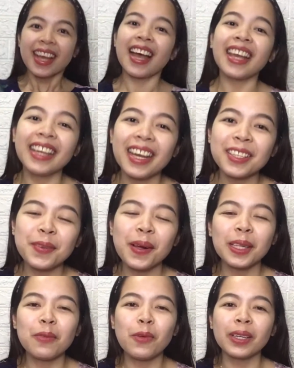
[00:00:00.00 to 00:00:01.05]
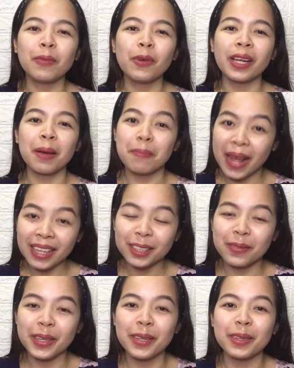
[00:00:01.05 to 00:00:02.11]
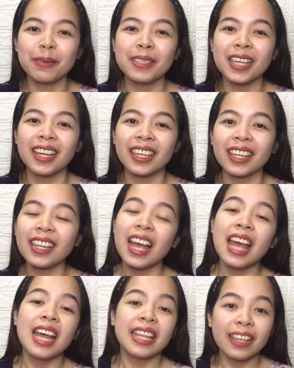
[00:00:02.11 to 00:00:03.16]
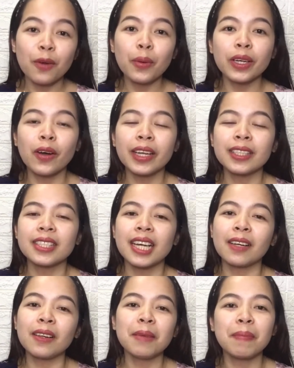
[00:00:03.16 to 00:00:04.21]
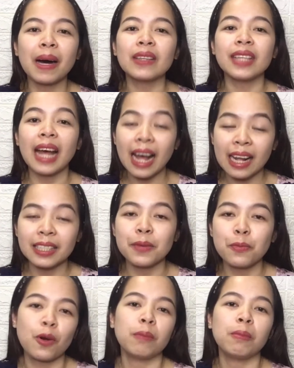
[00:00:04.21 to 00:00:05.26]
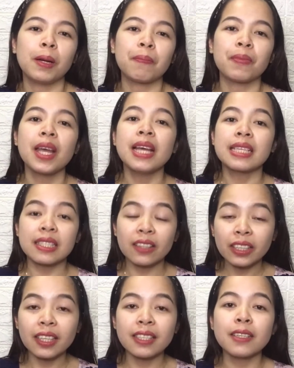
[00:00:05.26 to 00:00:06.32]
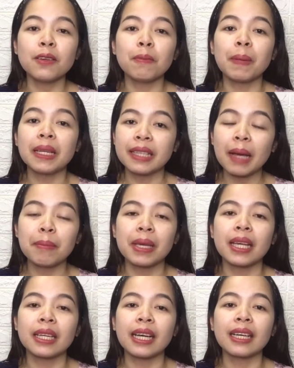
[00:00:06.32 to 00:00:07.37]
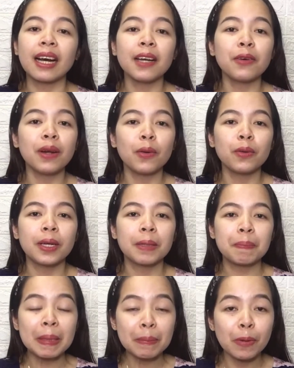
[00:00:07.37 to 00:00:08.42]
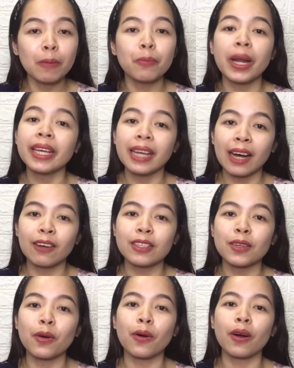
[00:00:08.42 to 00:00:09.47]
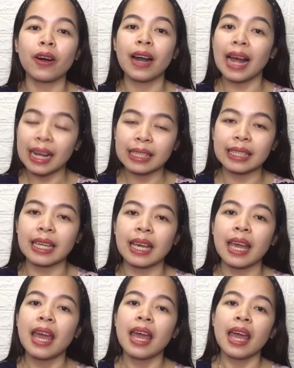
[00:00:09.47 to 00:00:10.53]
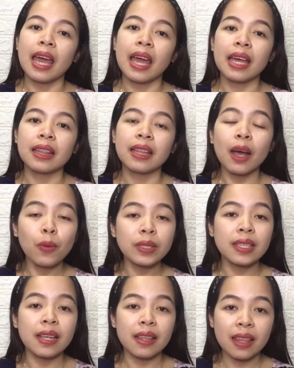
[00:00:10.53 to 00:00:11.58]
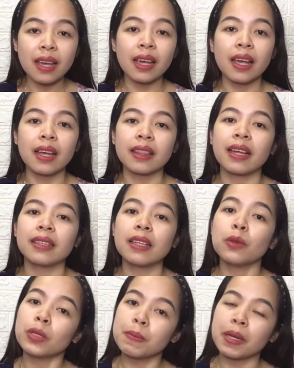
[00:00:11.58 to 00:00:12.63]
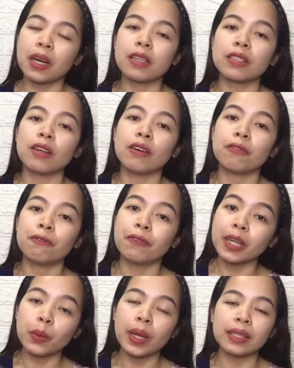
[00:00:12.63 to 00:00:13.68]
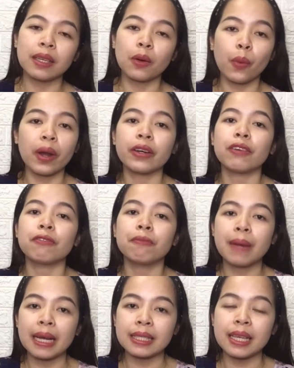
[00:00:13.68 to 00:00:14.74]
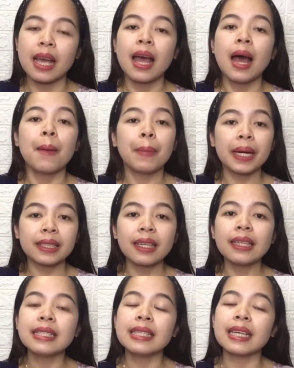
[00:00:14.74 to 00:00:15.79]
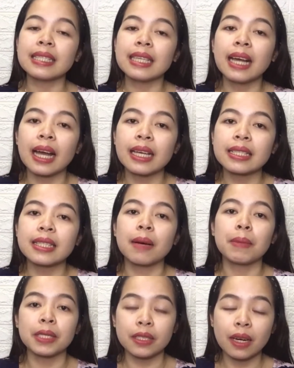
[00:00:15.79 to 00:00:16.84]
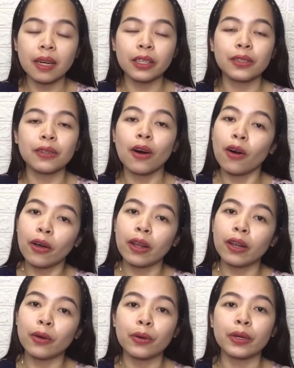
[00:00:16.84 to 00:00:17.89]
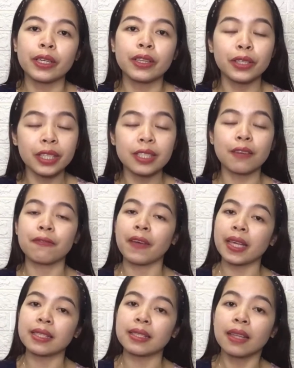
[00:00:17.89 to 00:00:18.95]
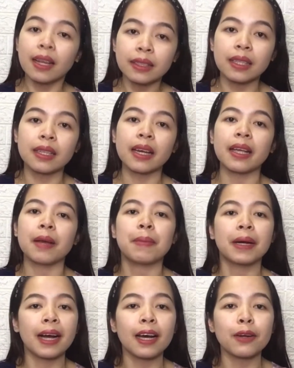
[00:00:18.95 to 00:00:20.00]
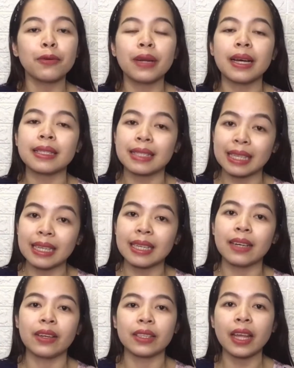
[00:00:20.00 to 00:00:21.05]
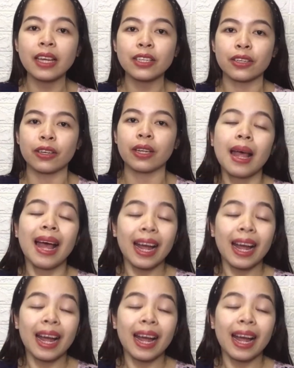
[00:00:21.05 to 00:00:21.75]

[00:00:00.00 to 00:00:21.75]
Hi guys! Welcome, welcome, welcome back to my YouTube channel. Now we're going to tackle about acne problem. Start kasi nung pandemic, nagkakaroon ako ng pimple breakouts or acne. And I was thinking that it was because of frequent wearing of mask. May tendency kasi guys na ma-stuck yung oil or dirt sa face natin kaya magkakaroon ng skin irritation.